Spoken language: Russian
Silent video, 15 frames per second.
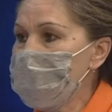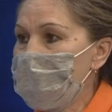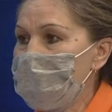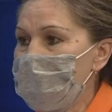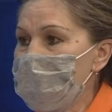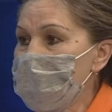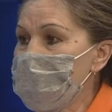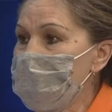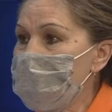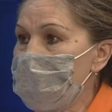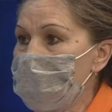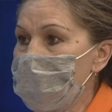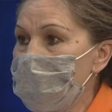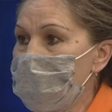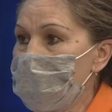
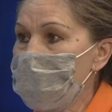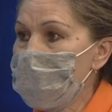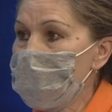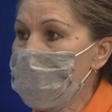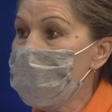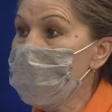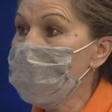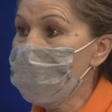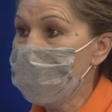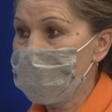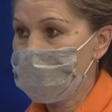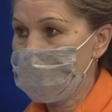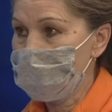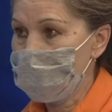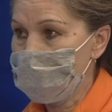конечно, к
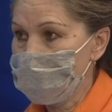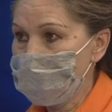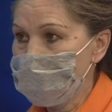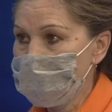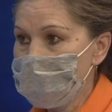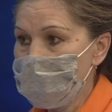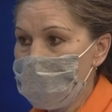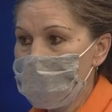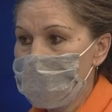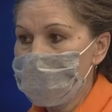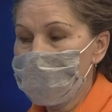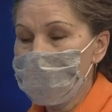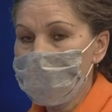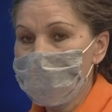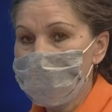лучшему. Но ну,
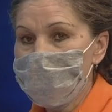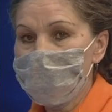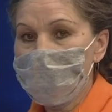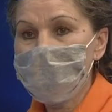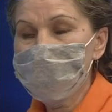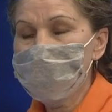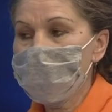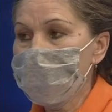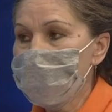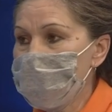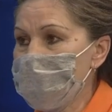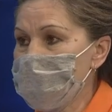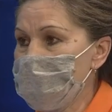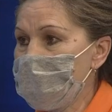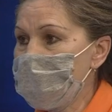получ... У нас
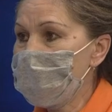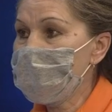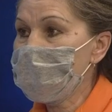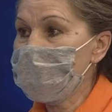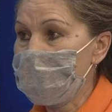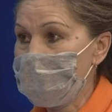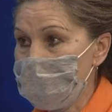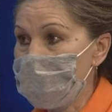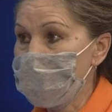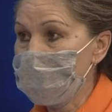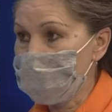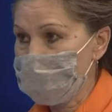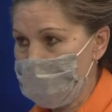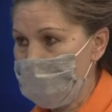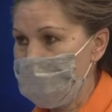получился кавардак
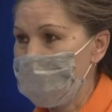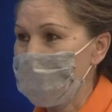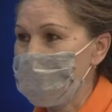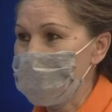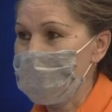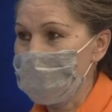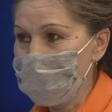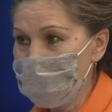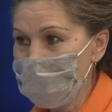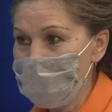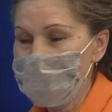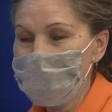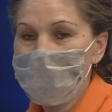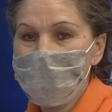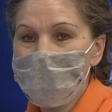немножко, конечно,
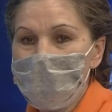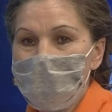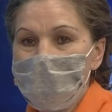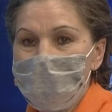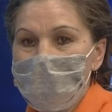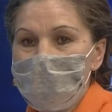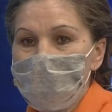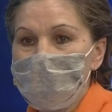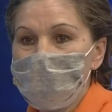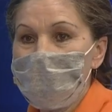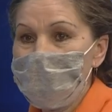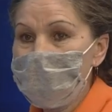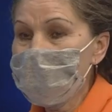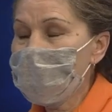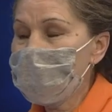дома. Но ну, до
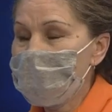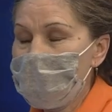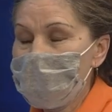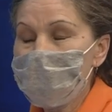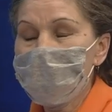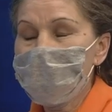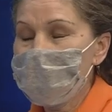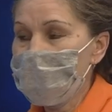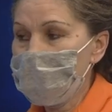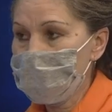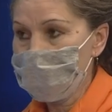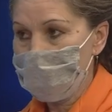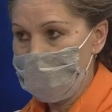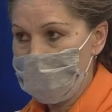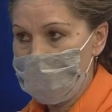этого я его
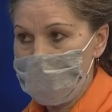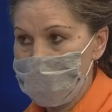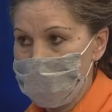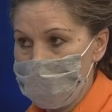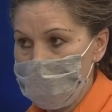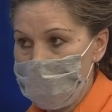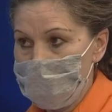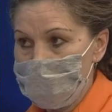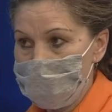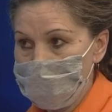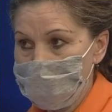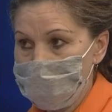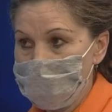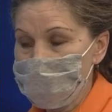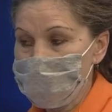подготовила ребенка,
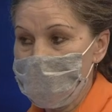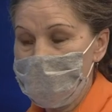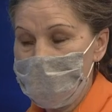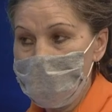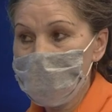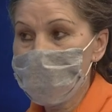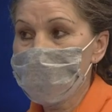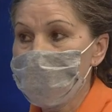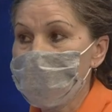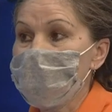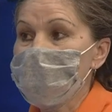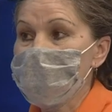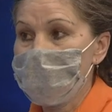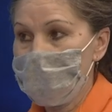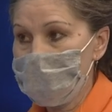потому что я что-то
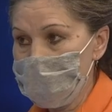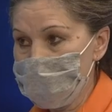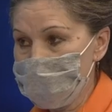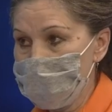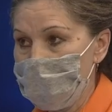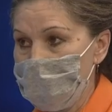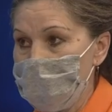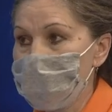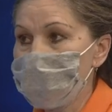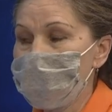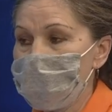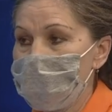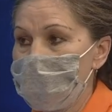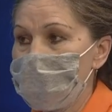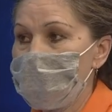знала, что как
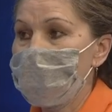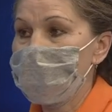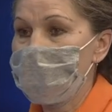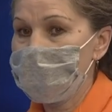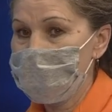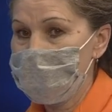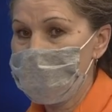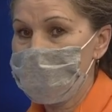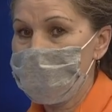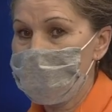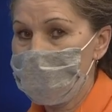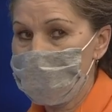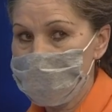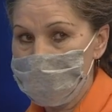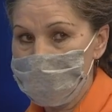будет обходиться
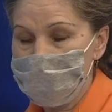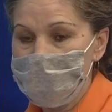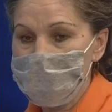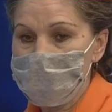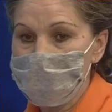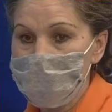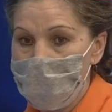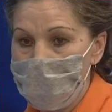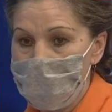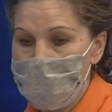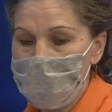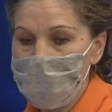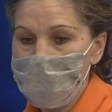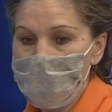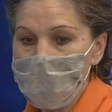это все у нас
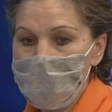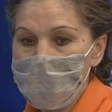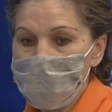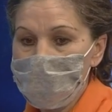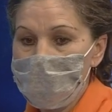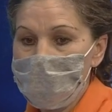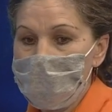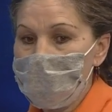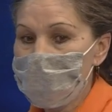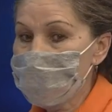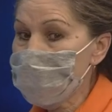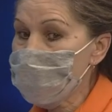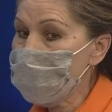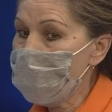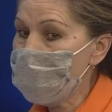дома. Но ну,
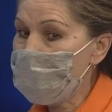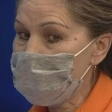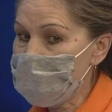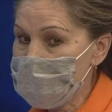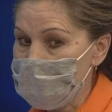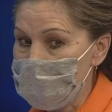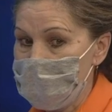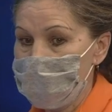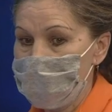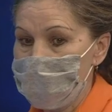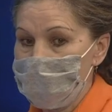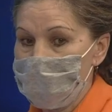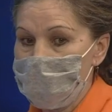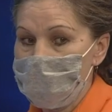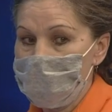хорошо, что у меня один
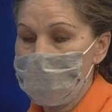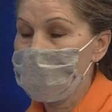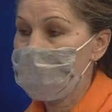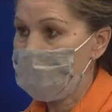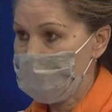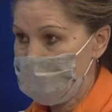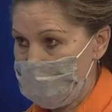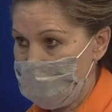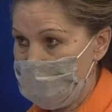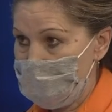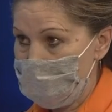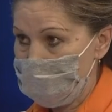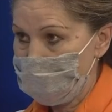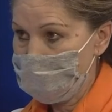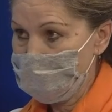ребенок
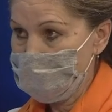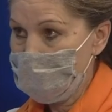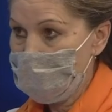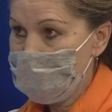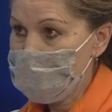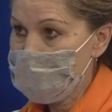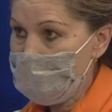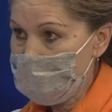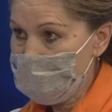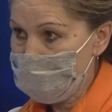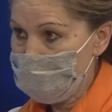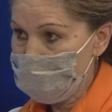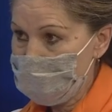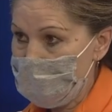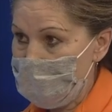младшенький.
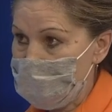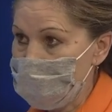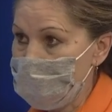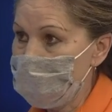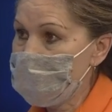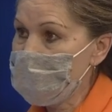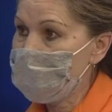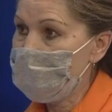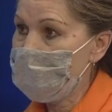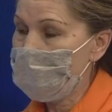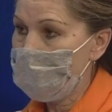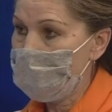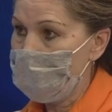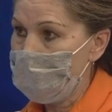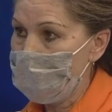Старший уже есть. У Вашему ребенку сколько?